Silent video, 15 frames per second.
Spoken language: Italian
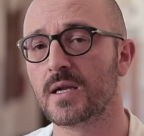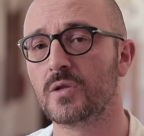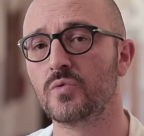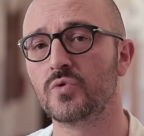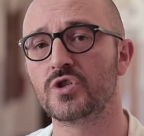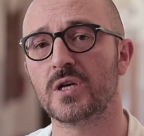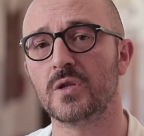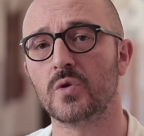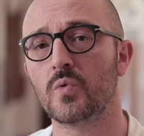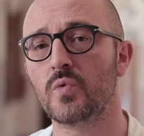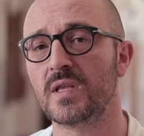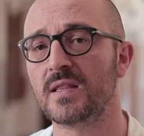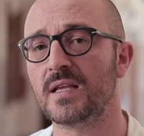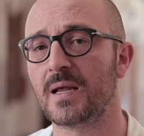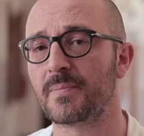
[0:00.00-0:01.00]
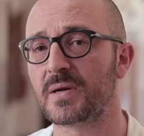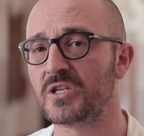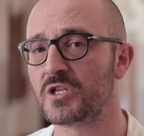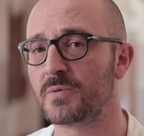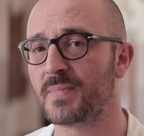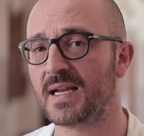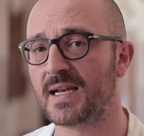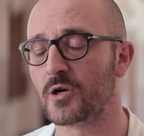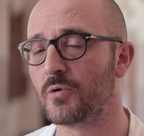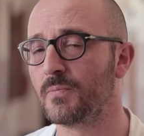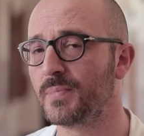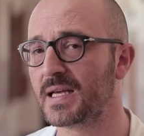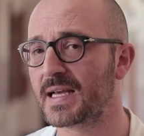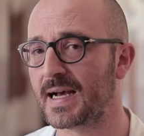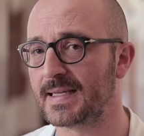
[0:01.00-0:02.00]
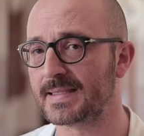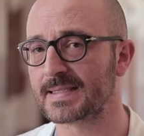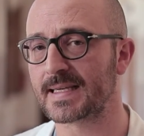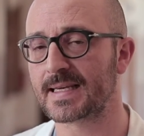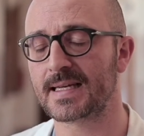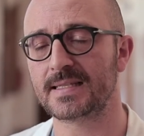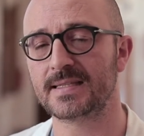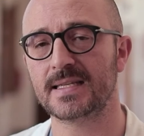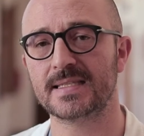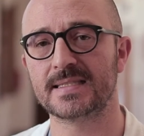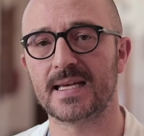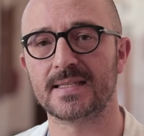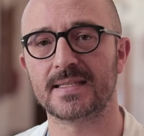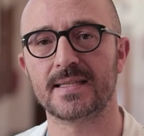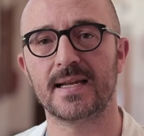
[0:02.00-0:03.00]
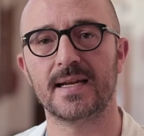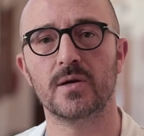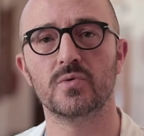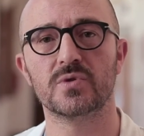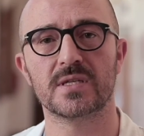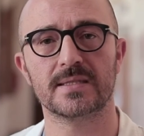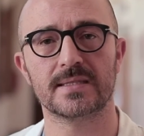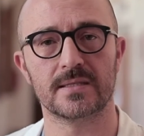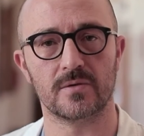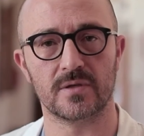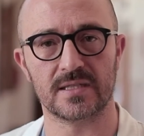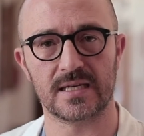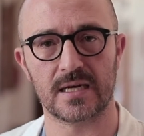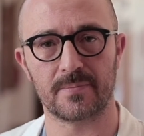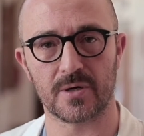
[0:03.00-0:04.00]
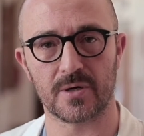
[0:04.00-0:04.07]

riducendo quindi la principale complicanza caratterizzata dalla lussazione della